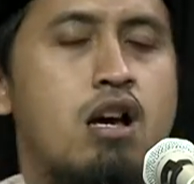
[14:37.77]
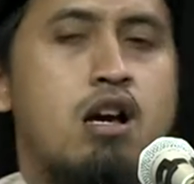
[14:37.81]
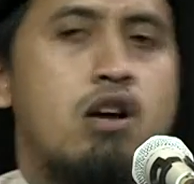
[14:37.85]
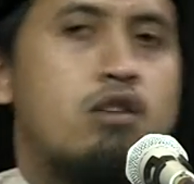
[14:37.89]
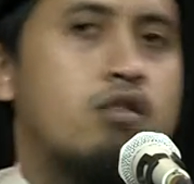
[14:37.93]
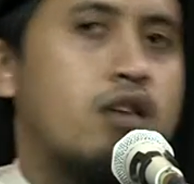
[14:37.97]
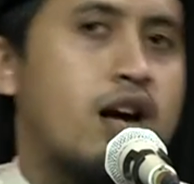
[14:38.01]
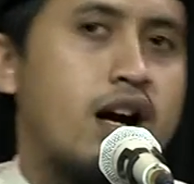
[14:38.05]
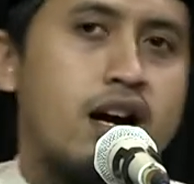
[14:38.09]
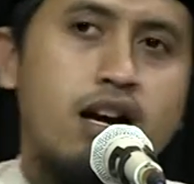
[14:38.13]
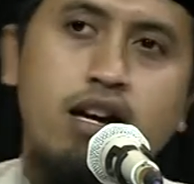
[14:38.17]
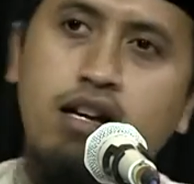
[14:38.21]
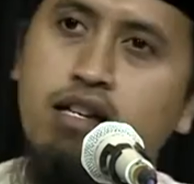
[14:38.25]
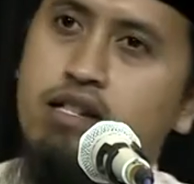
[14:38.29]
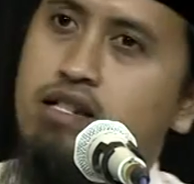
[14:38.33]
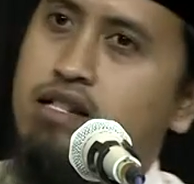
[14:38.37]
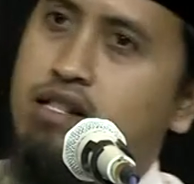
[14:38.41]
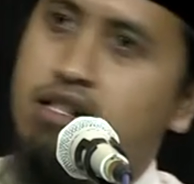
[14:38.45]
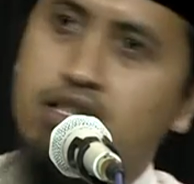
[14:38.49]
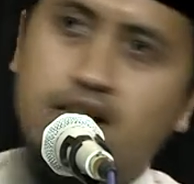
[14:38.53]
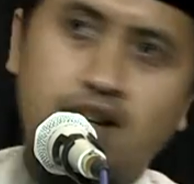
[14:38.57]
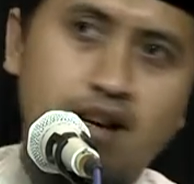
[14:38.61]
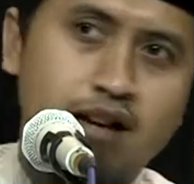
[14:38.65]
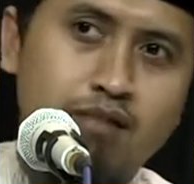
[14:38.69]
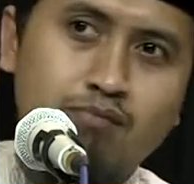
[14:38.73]
wah
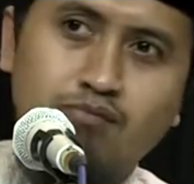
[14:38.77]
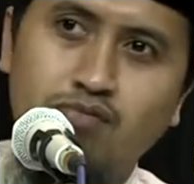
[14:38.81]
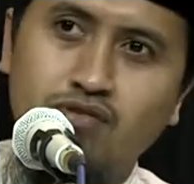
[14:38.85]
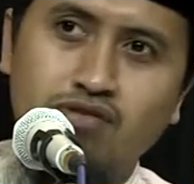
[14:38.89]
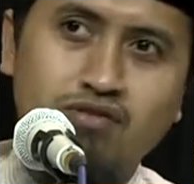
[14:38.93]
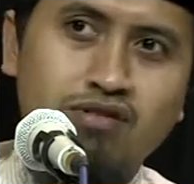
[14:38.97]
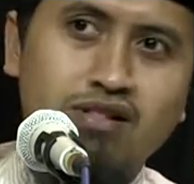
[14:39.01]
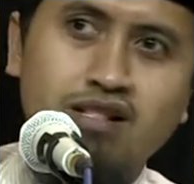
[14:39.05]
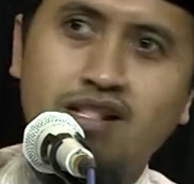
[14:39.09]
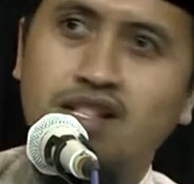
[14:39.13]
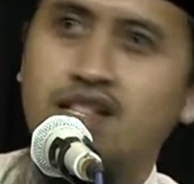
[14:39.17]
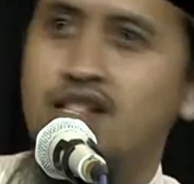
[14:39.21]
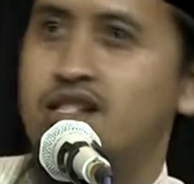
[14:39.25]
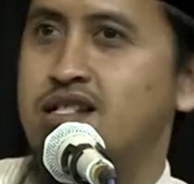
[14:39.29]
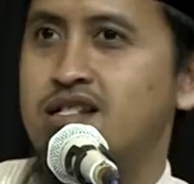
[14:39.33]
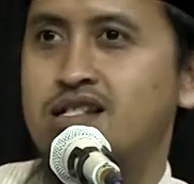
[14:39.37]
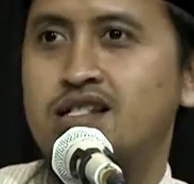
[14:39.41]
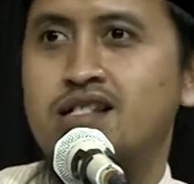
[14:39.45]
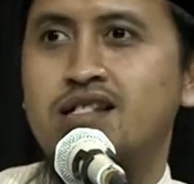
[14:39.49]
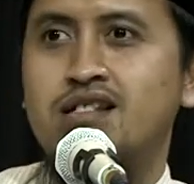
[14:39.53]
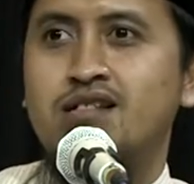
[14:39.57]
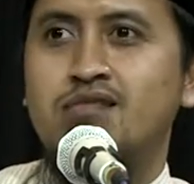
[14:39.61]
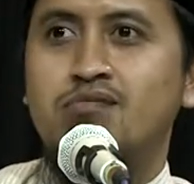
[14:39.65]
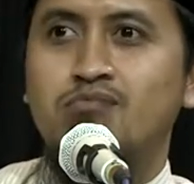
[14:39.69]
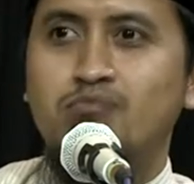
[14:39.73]
ini nggak mungkin
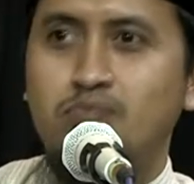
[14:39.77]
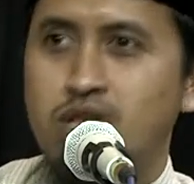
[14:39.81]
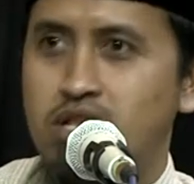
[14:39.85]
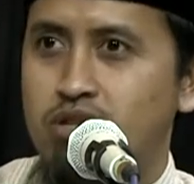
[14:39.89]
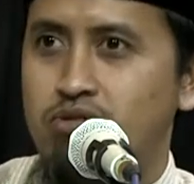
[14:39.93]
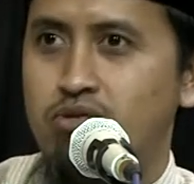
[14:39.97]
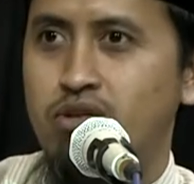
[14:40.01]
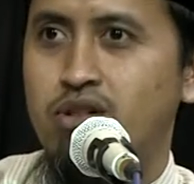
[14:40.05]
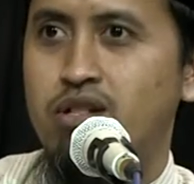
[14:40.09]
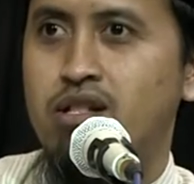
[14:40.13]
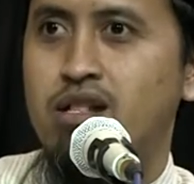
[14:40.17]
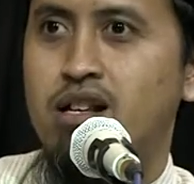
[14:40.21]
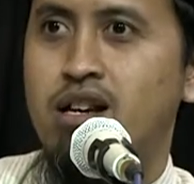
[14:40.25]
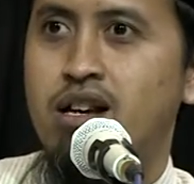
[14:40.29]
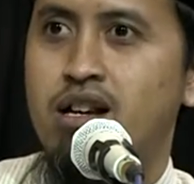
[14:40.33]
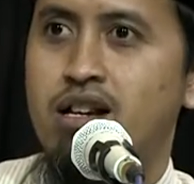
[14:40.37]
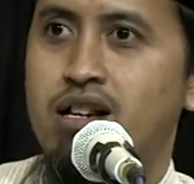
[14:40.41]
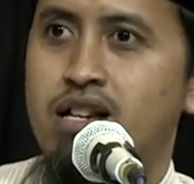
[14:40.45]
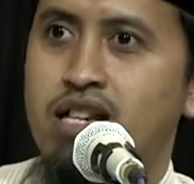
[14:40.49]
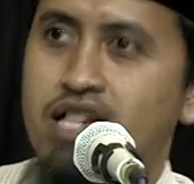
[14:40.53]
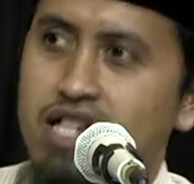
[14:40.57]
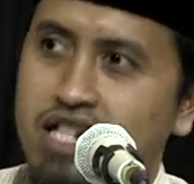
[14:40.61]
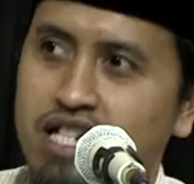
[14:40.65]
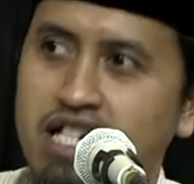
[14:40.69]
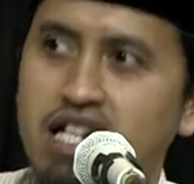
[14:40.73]
pendusta
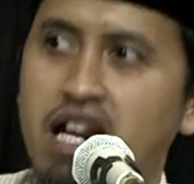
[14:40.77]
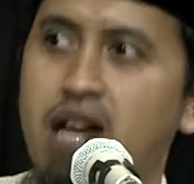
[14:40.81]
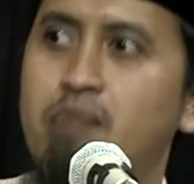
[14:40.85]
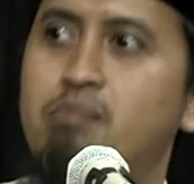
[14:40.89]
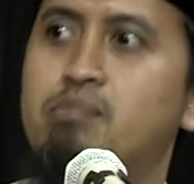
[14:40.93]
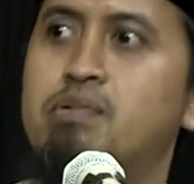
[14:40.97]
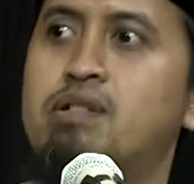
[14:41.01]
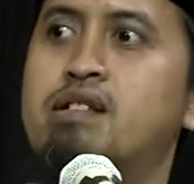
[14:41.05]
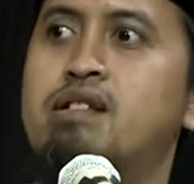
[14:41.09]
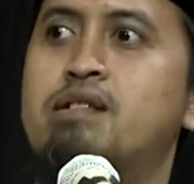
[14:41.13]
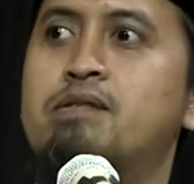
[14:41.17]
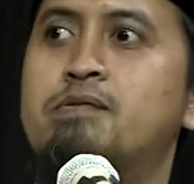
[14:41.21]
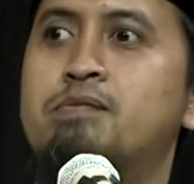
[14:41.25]
ini nabi